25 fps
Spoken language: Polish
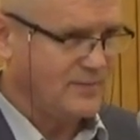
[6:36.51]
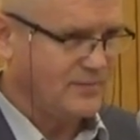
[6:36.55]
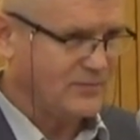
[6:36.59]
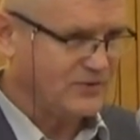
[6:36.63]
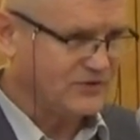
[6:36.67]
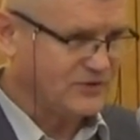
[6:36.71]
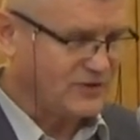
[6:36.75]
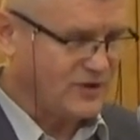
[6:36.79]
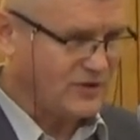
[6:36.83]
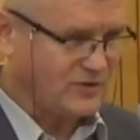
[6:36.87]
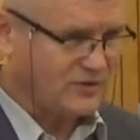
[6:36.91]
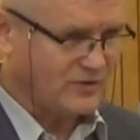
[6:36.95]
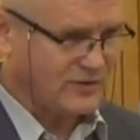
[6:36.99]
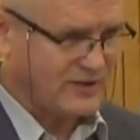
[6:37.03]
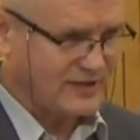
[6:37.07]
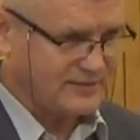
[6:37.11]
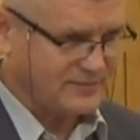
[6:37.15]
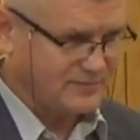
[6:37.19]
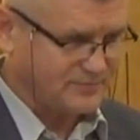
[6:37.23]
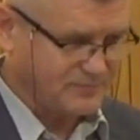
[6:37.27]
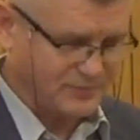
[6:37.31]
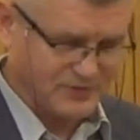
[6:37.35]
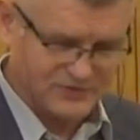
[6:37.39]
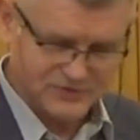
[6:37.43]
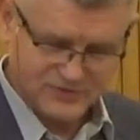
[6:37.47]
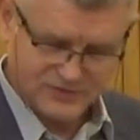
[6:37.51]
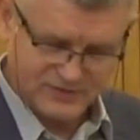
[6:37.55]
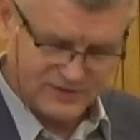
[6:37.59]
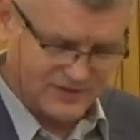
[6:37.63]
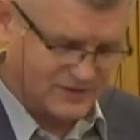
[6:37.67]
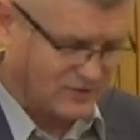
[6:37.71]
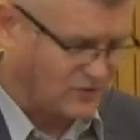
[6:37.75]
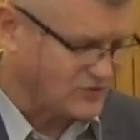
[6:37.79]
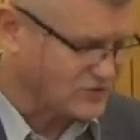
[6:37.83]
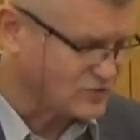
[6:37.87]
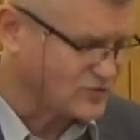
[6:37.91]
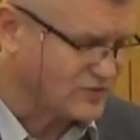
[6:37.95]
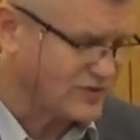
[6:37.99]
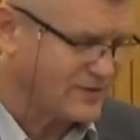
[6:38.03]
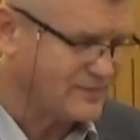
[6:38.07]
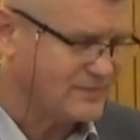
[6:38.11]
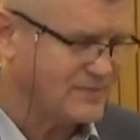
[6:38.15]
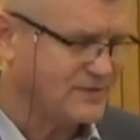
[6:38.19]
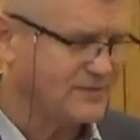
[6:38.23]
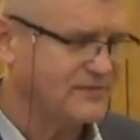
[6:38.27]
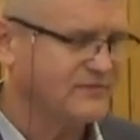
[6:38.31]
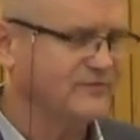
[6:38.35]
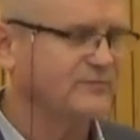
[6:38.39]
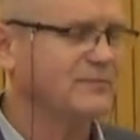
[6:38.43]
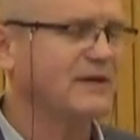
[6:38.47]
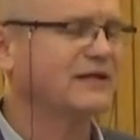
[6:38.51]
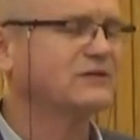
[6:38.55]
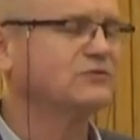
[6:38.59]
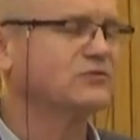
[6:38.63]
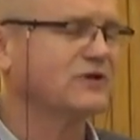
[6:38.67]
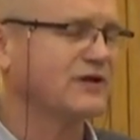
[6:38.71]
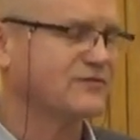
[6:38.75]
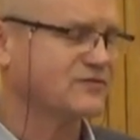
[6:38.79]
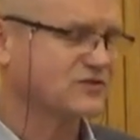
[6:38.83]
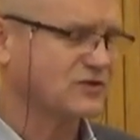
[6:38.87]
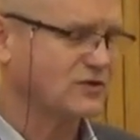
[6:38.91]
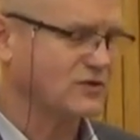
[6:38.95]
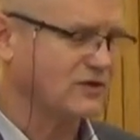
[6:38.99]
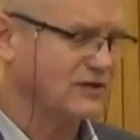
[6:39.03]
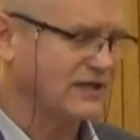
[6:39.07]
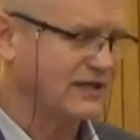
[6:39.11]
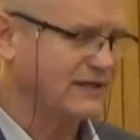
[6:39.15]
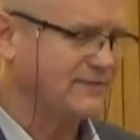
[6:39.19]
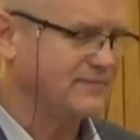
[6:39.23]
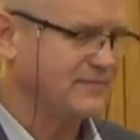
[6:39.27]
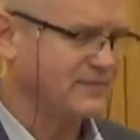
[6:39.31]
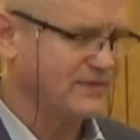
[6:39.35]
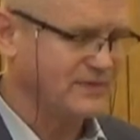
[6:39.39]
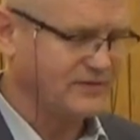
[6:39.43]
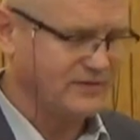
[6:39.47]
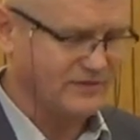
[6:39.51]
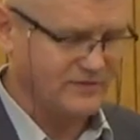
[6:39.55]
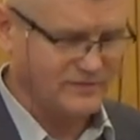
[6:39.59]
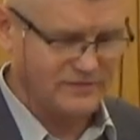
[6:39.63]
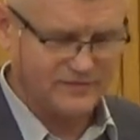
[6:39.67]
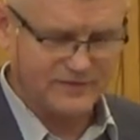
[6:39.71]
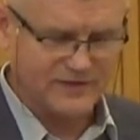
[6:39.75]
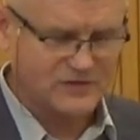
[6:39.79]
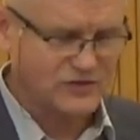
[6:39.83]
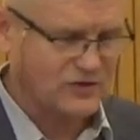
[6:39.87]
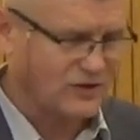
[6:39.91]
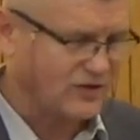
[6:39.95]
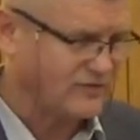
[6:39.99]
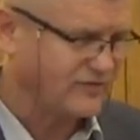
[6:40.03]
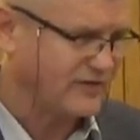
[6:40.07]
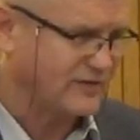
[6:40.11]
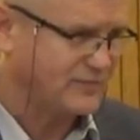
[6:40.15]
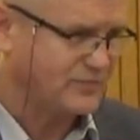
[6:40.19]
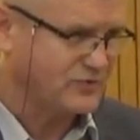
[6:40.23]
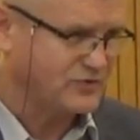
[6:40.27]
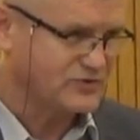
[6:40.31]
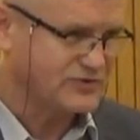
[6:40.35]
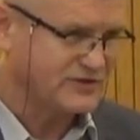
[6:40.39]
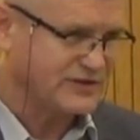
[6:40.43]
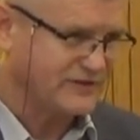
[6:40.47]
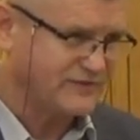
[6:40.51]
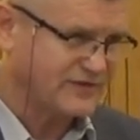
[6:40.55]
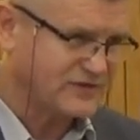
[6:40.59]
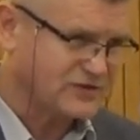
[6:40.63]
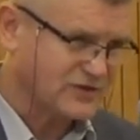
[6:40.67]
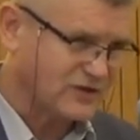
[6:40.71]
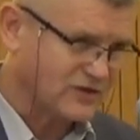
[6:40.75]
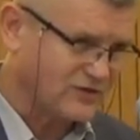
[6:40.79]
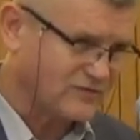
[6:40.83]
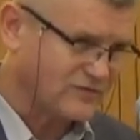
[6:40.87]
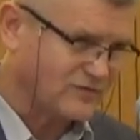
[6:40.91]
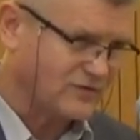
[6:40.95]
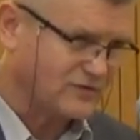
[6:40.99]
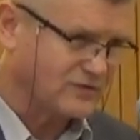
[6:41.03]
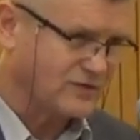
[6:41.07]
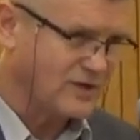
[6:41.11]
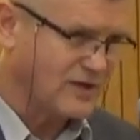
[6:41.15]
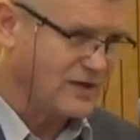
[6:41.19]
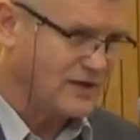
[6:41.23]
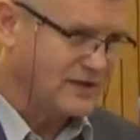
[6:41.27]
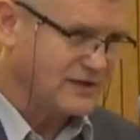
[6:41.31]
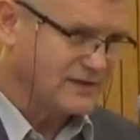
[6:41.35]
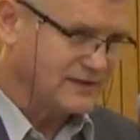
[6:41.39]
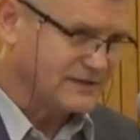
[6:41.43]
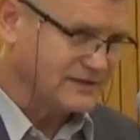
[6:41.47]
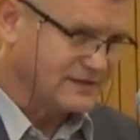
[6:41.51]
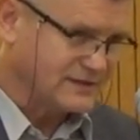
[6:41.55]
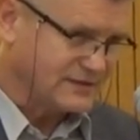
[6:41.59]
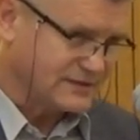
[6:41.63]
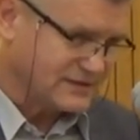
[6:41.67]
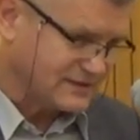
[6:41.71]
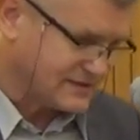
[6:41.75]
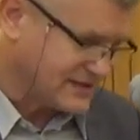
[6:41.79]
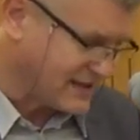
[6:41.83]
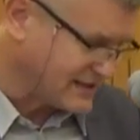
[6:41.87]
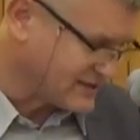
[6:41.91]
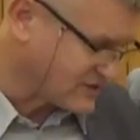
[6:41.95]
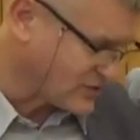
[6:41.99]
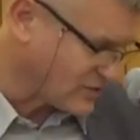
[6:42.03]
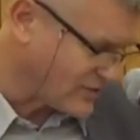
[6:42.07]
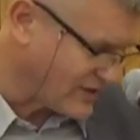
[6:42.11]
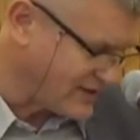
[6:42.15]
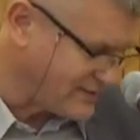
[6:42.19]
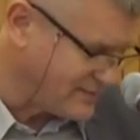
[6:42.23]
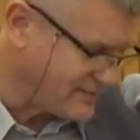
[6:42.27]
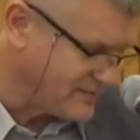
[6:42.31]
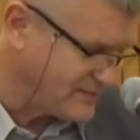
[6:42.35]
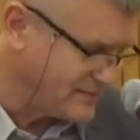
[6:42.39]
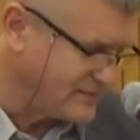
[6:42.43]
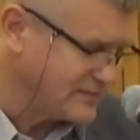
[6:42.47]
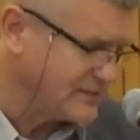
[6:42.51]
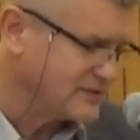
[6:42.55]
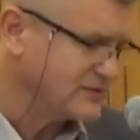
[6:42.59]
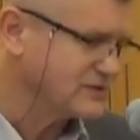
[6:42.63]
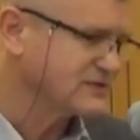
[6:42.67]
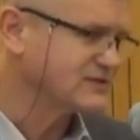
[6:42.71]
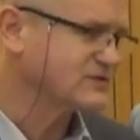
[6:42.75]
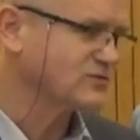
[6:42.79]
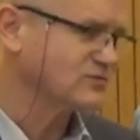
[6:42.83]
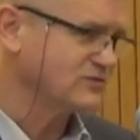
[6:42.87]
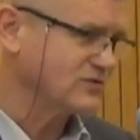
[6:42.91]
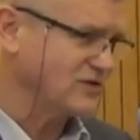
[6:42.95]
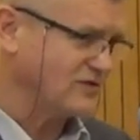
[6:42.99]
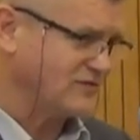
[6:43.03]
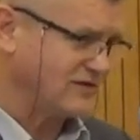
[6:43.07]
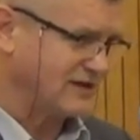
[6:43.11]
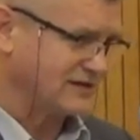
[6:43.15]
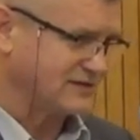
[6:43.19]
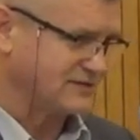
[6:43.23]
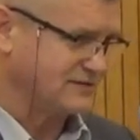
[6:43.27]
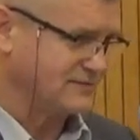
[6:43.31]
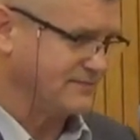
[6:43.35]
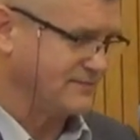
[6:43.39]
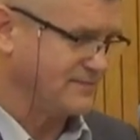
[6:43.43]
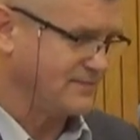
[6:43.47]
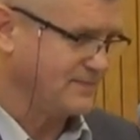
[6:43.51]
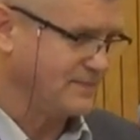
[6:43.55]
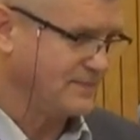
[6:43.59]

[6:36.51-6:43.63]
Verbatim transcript: Podjąłem, skończyłem maturę w szkole y, wieczorowej. Później wieczorowo zacząłem studiować.